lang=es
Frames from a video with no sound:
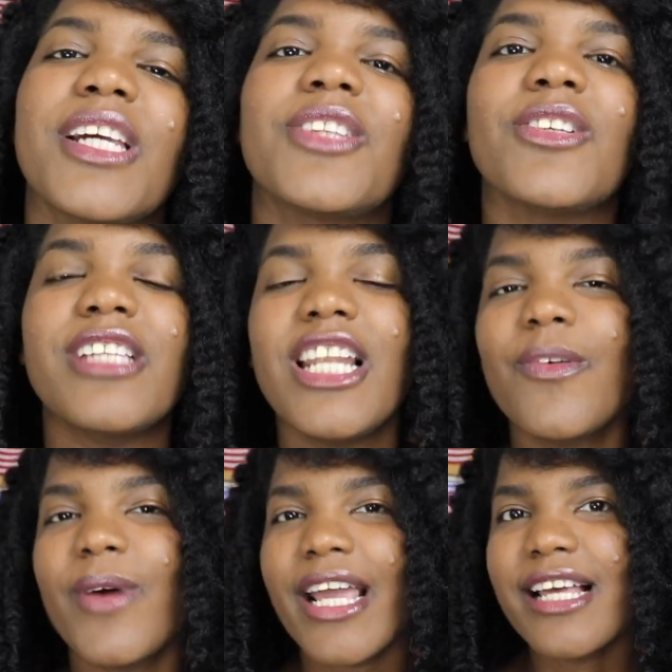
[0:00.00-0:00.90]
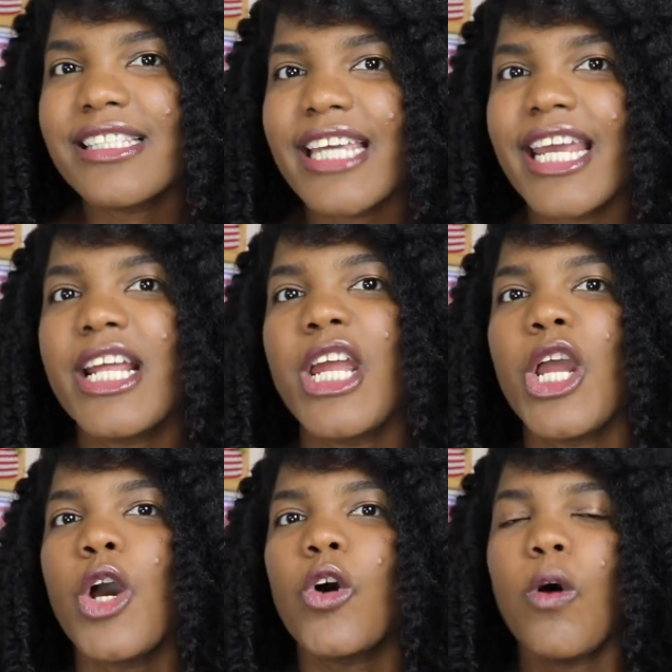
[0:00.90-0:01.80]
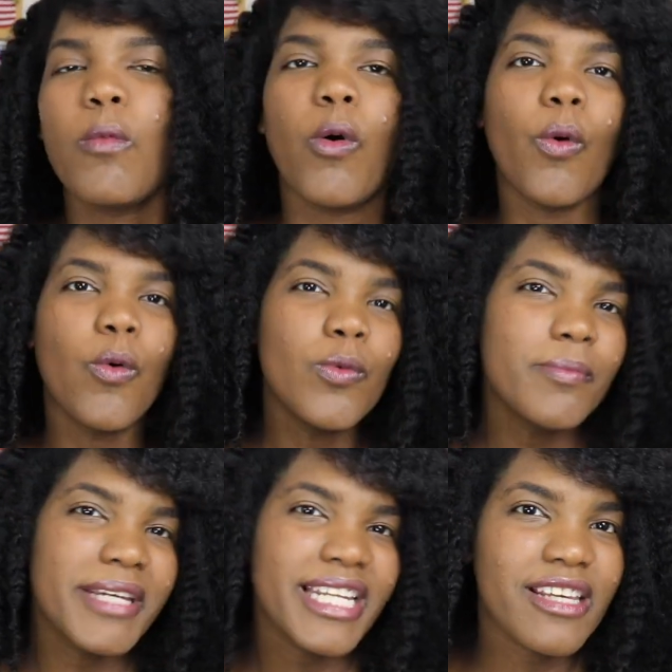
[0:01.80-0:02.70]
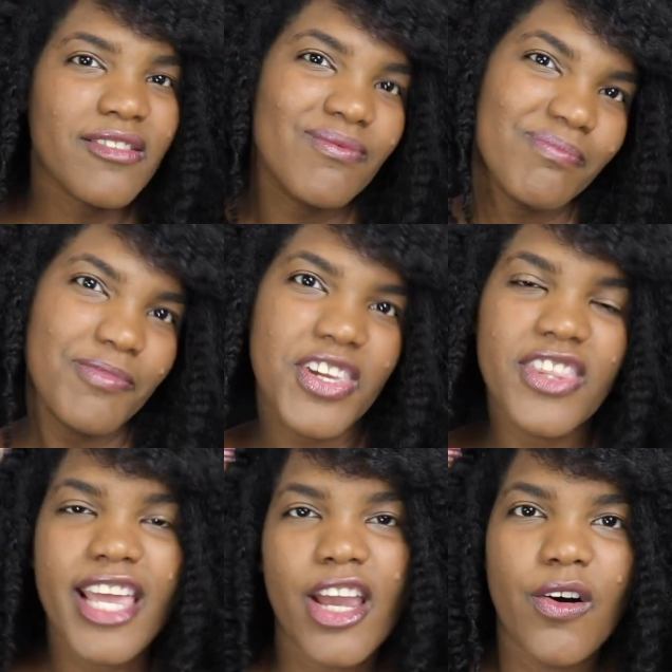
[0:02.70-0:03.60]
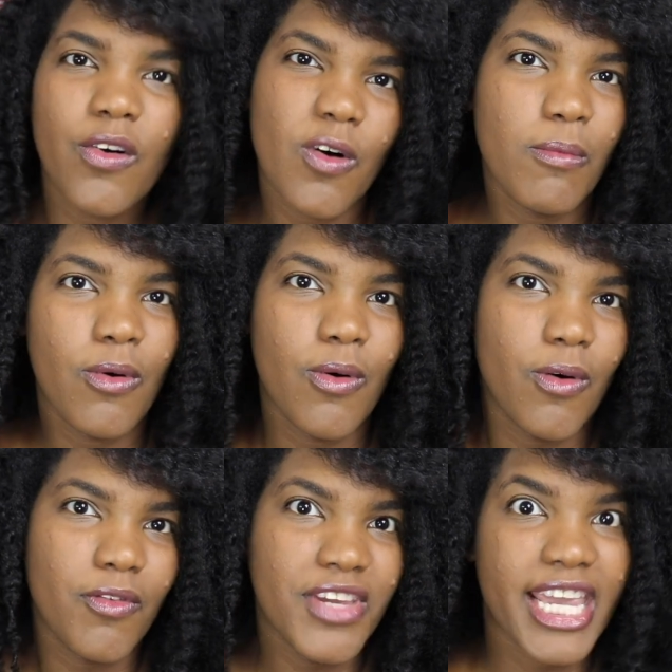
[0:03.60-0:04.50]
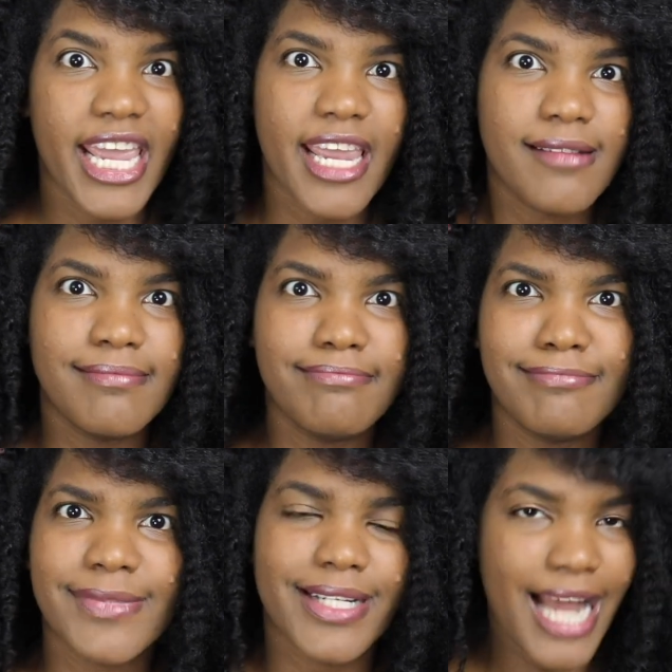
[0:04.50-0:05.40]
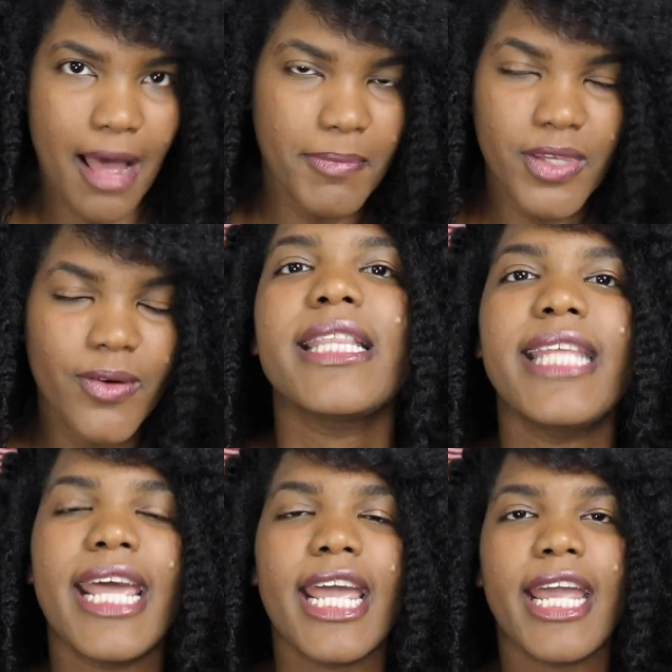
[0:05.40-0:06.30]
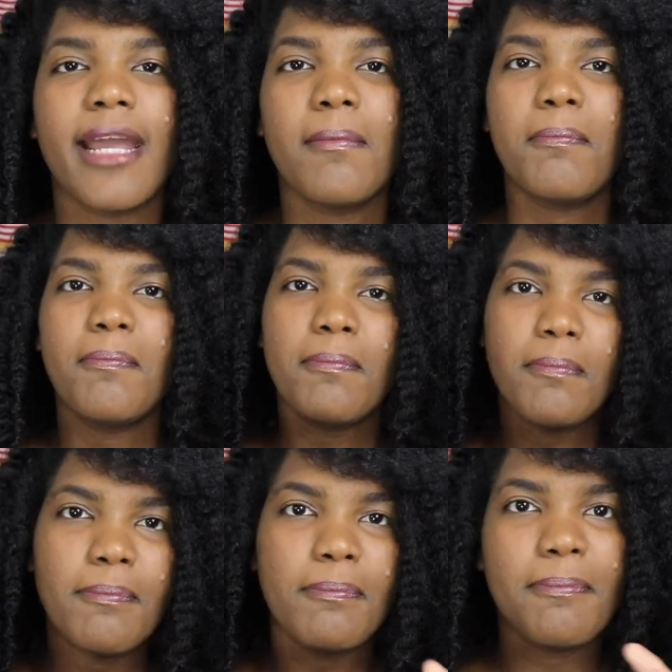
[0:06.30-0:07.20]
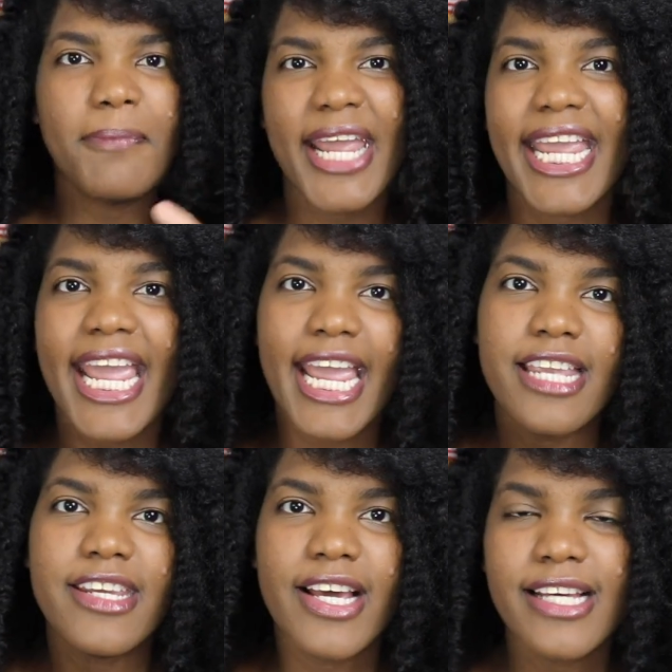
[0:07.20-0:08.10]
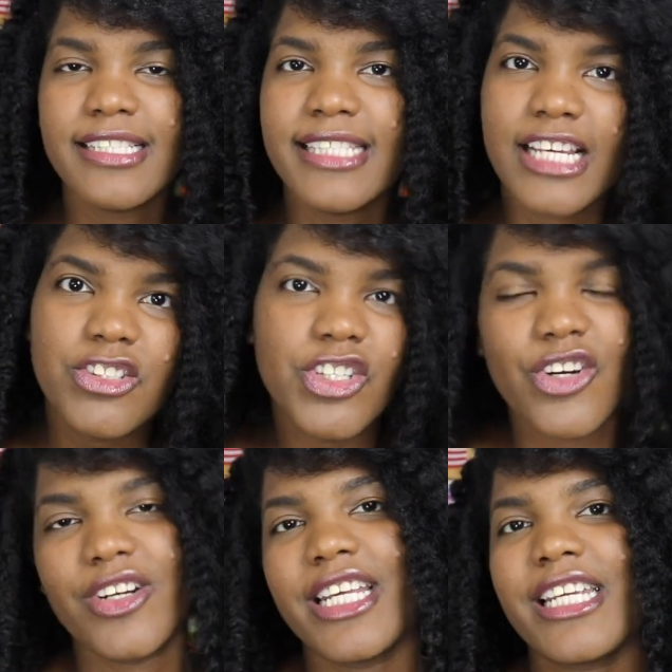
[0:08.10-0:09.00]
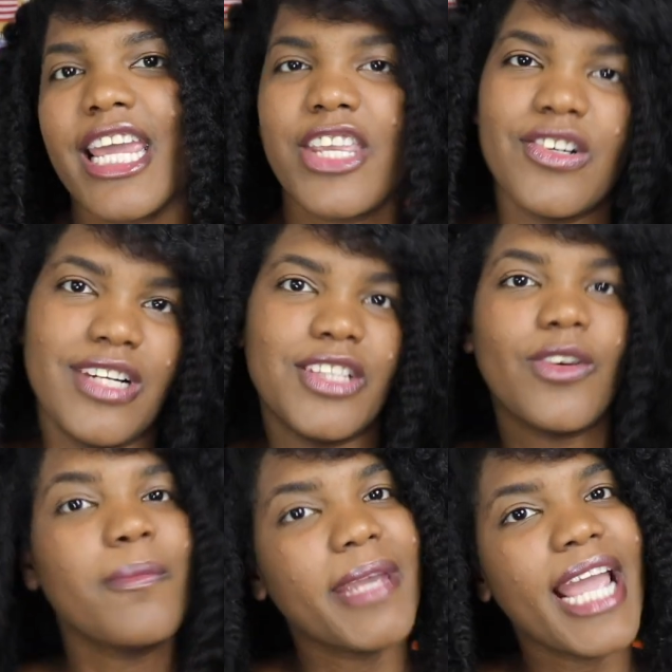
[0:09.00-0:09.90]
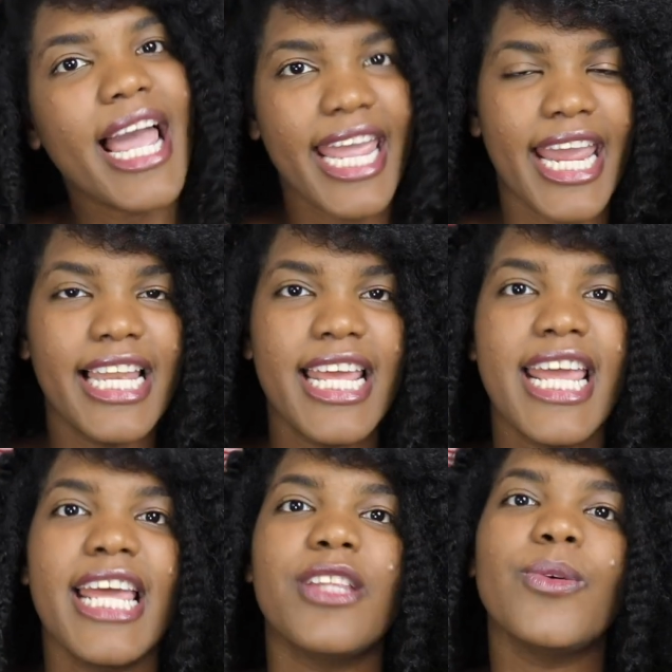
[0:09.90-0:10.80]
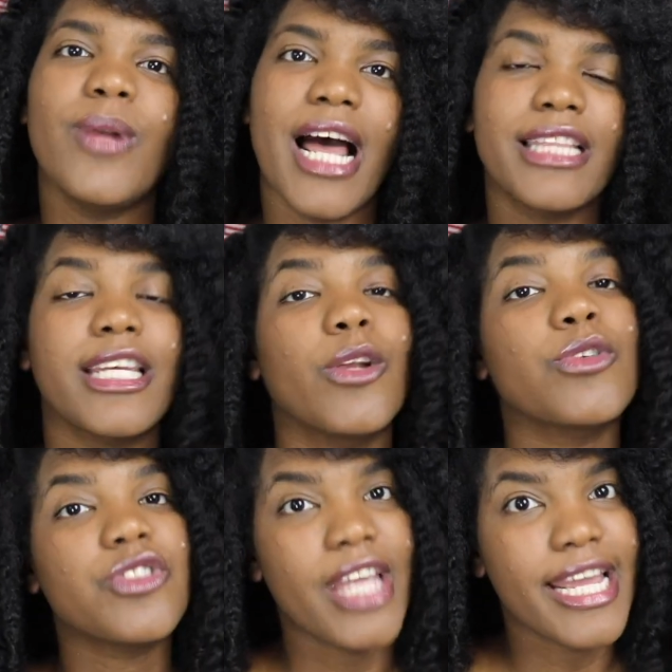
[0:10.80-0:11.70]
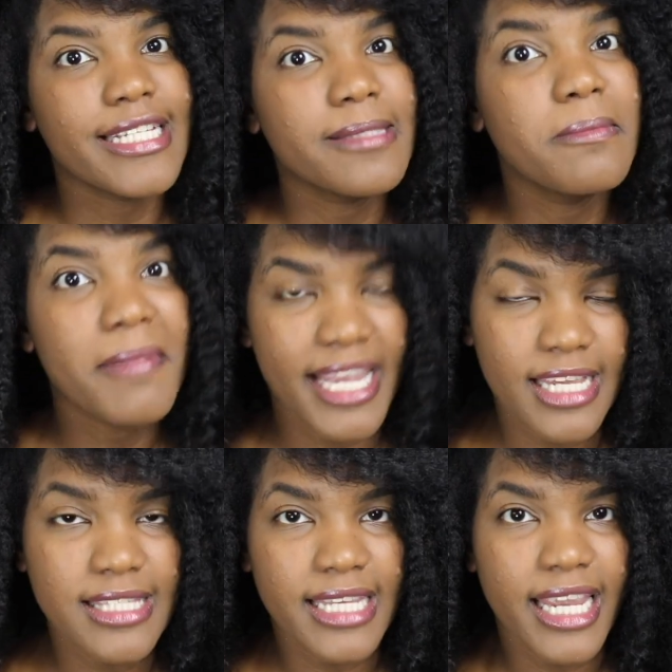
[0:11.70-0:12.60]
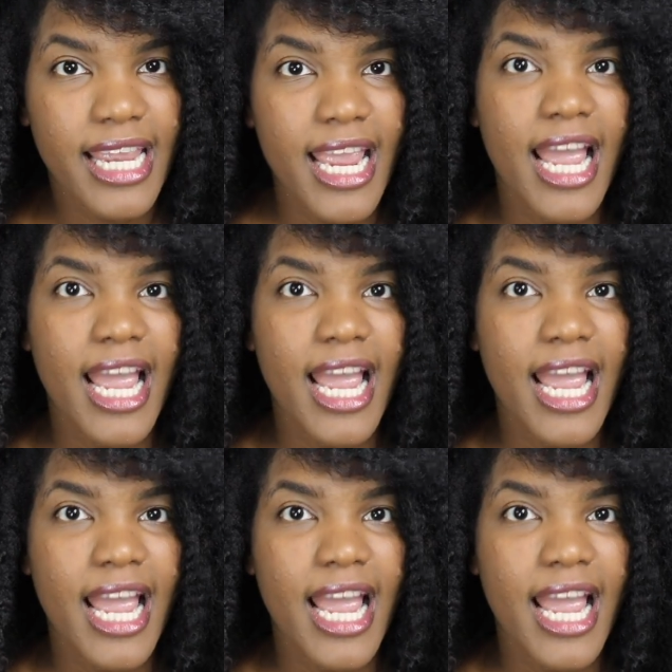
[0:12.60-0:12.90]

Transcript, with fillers: Entonces les voy a hacer como un mini video, como bien rápido, de pequeñas secciones que yo le tomé a él durante los seis meses.